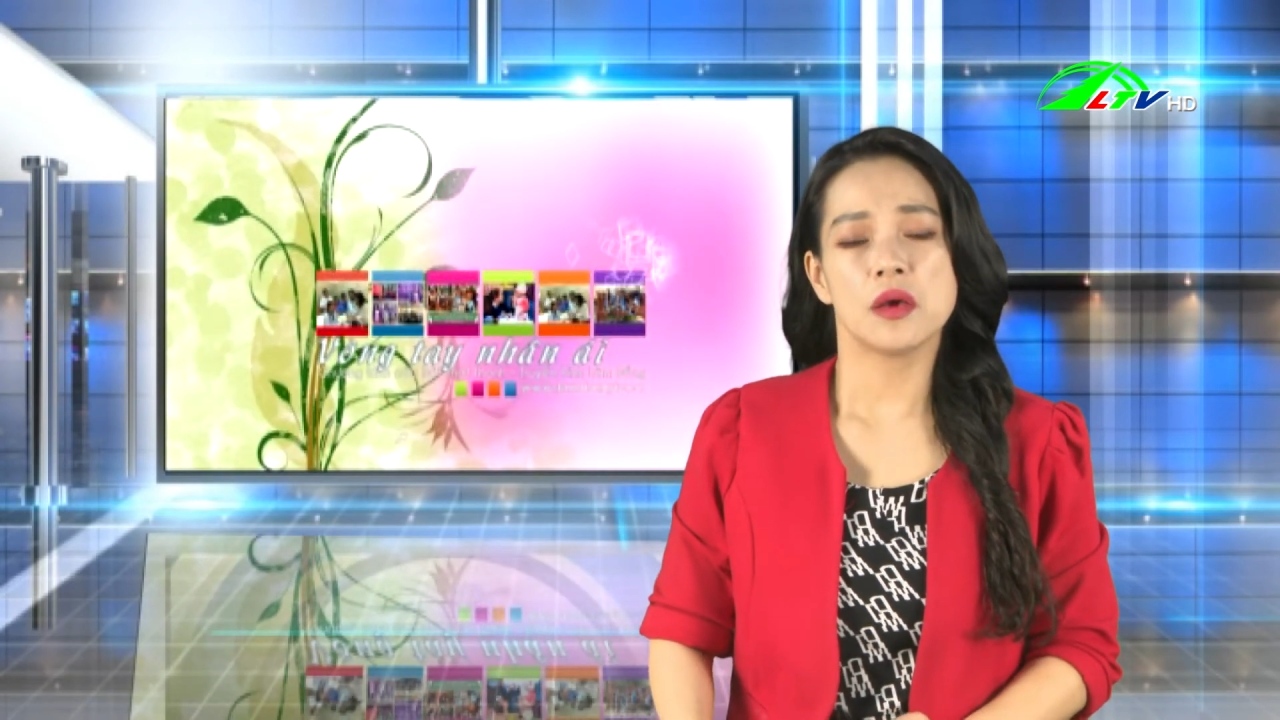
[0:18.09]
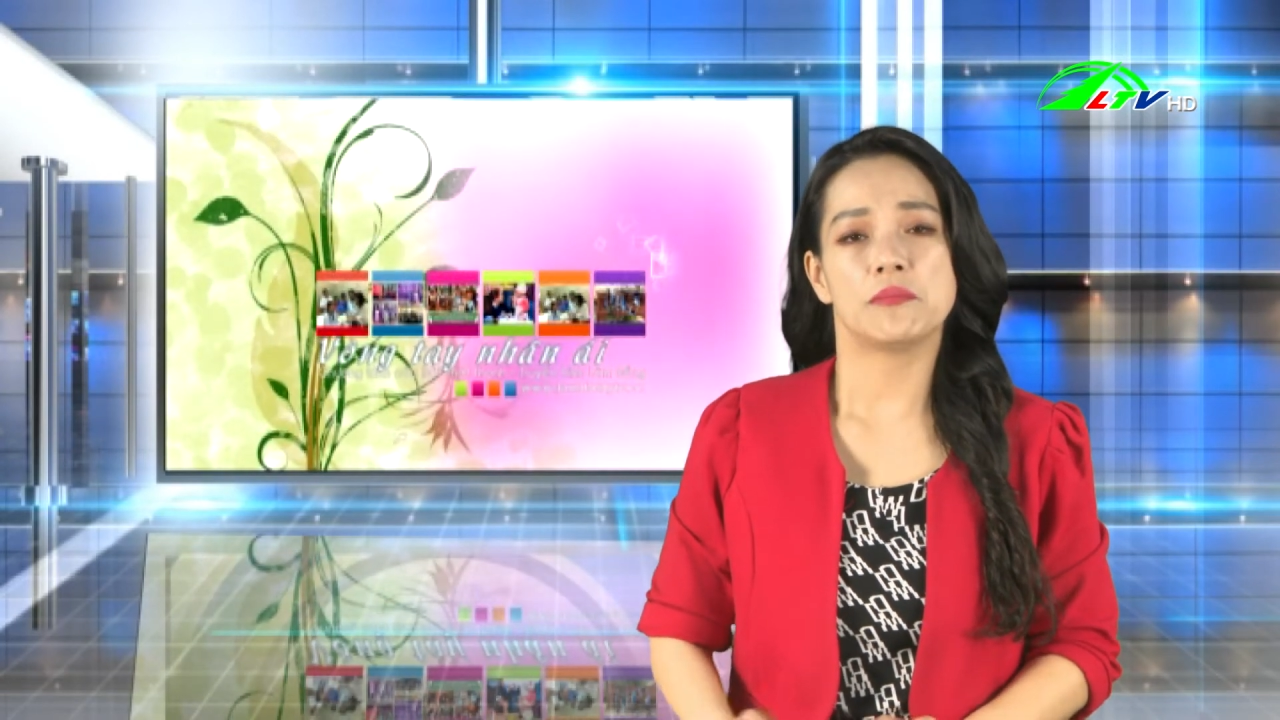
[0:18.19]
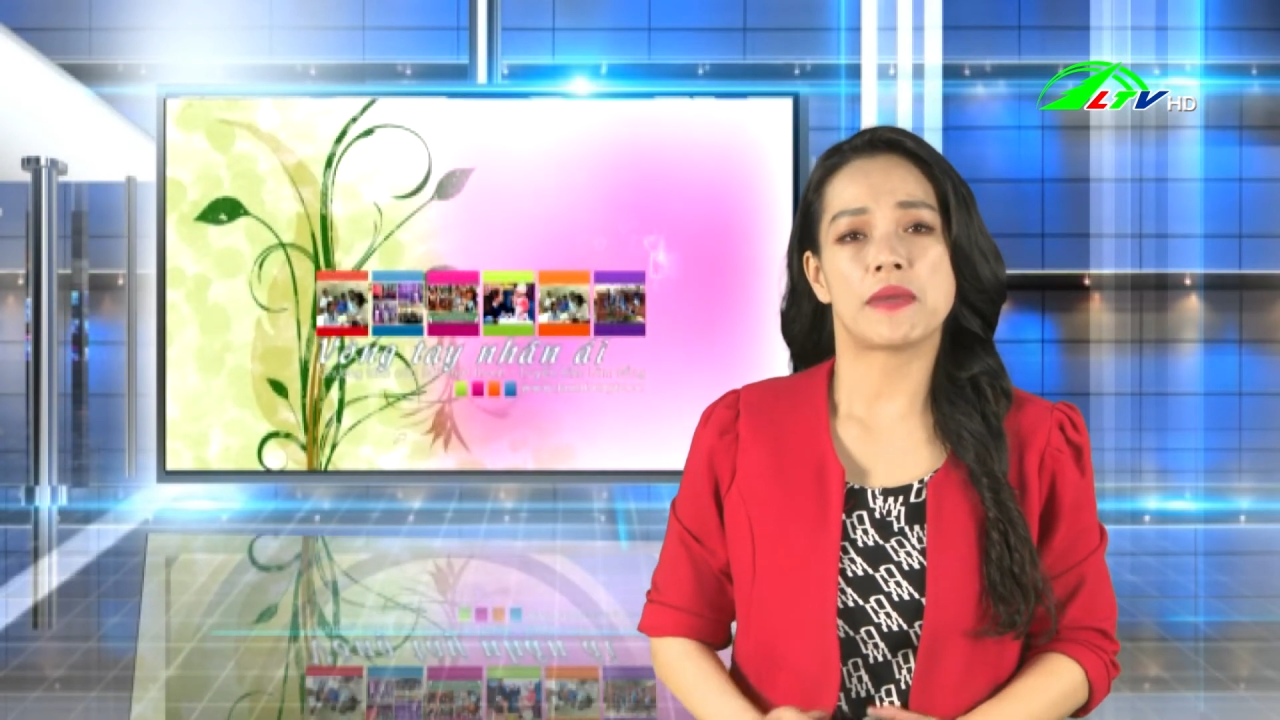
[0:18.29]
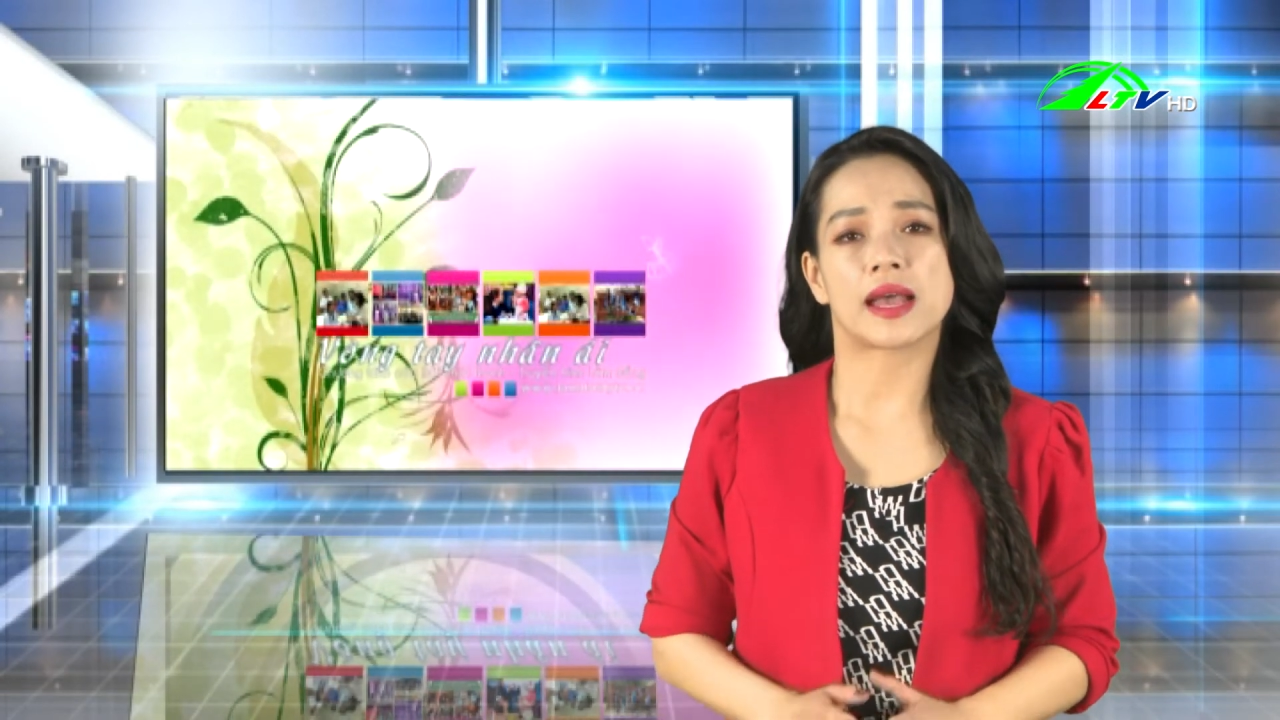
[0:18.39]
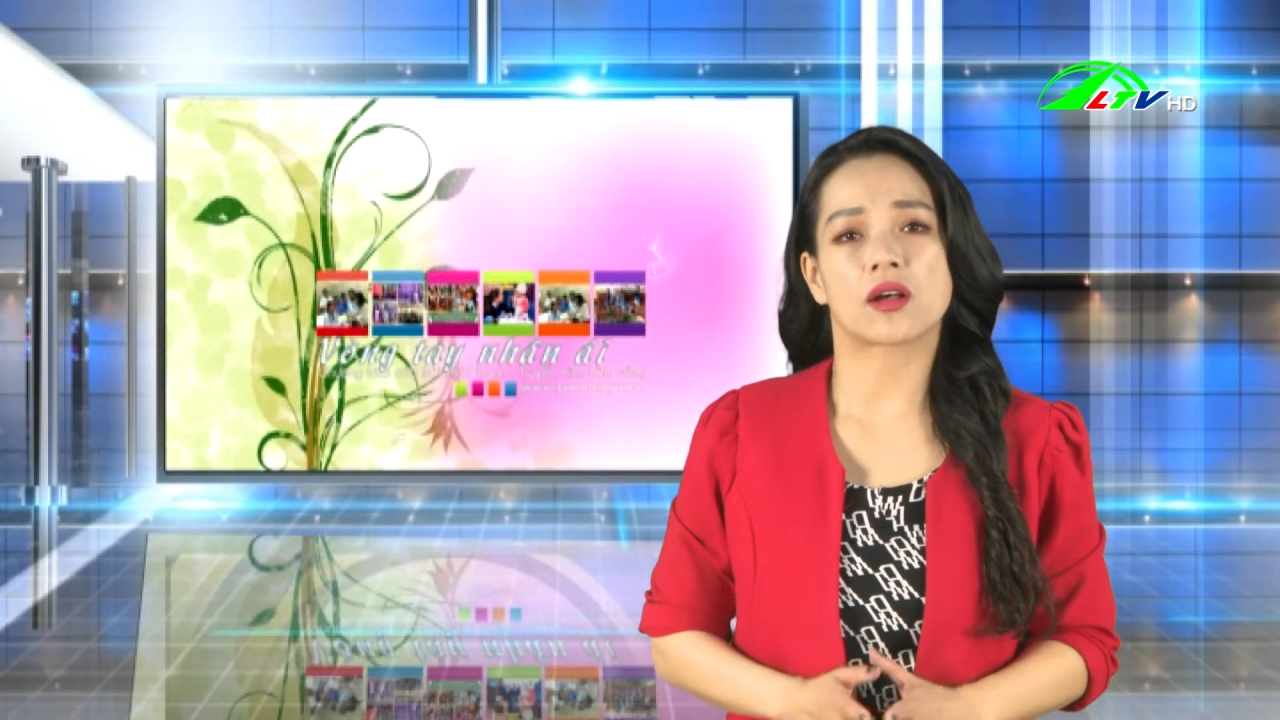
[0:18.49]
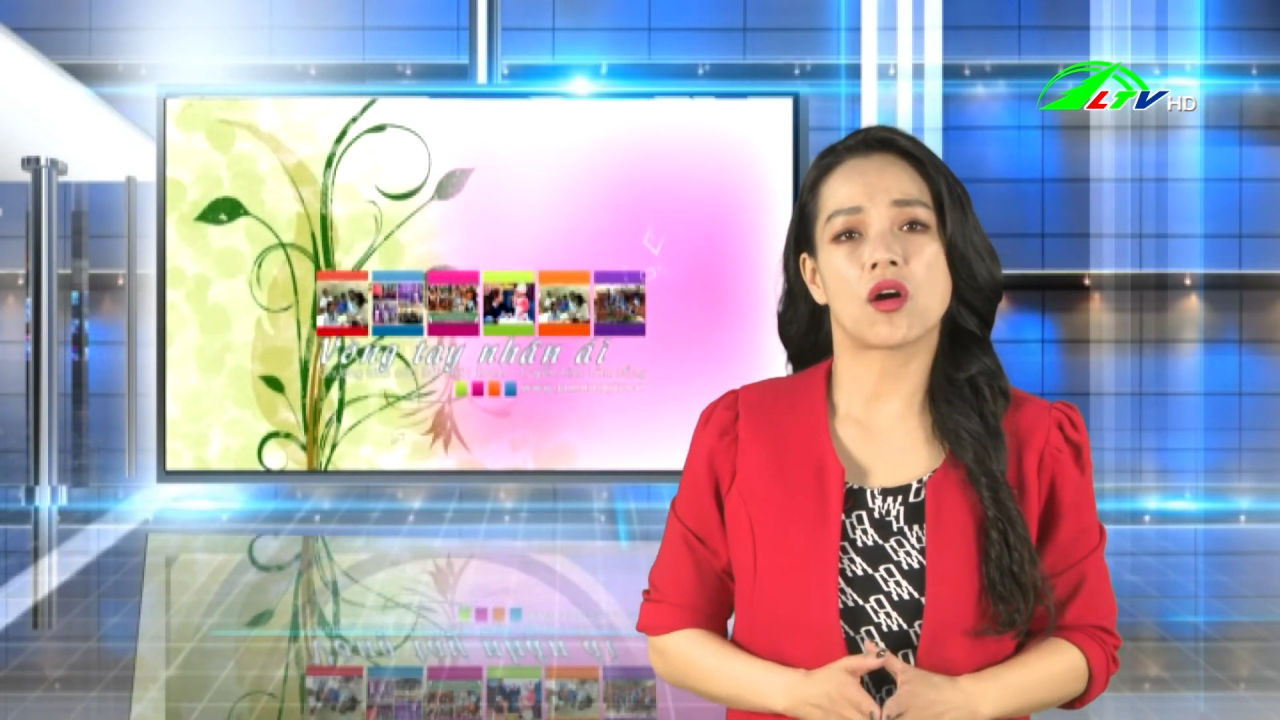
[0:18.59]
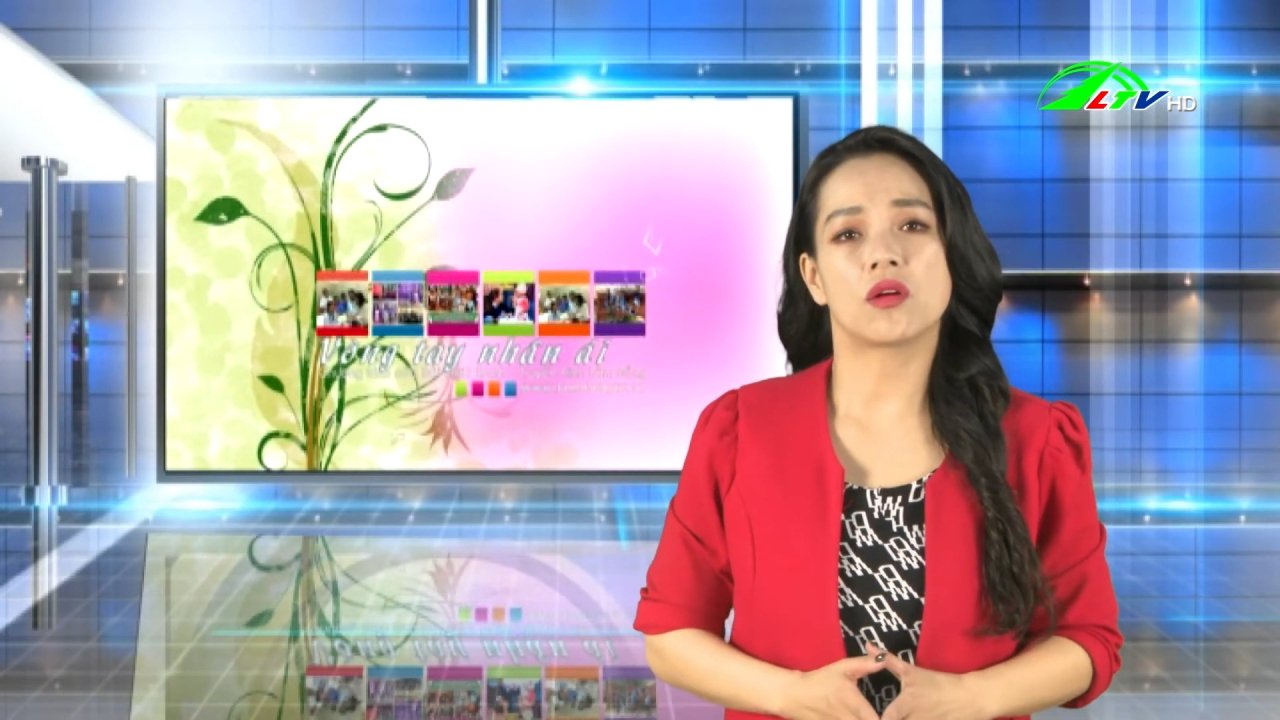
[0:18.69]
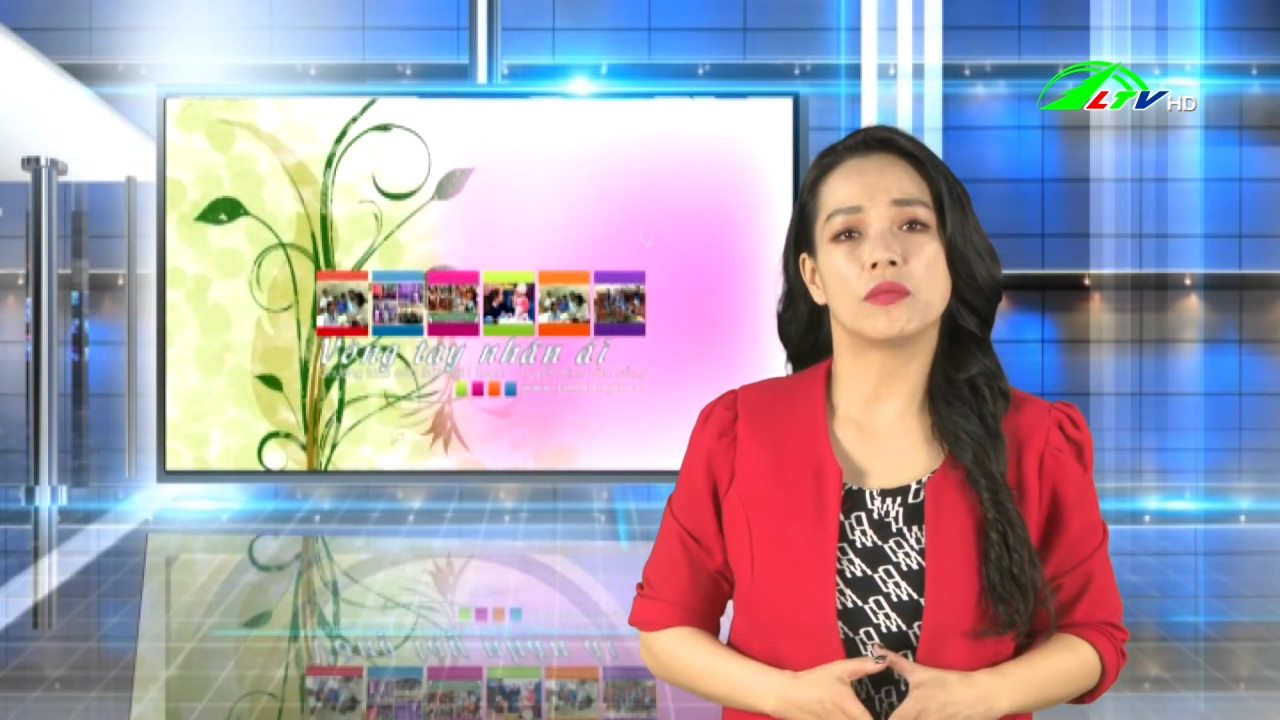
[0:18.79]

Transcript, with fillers: mẹ con